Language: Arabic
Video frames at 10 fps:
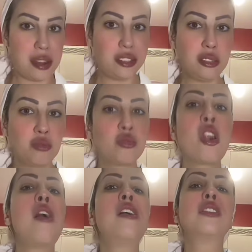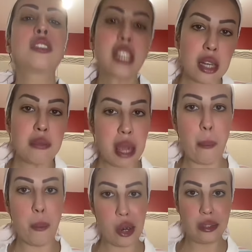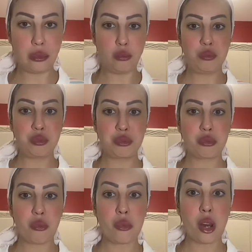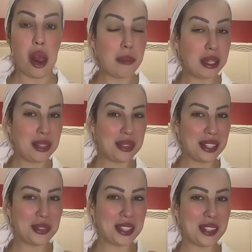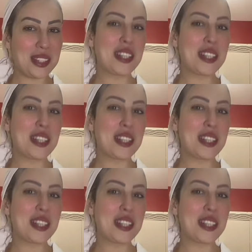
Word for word: منها انا كنرميها مورا برتي بردي بردي,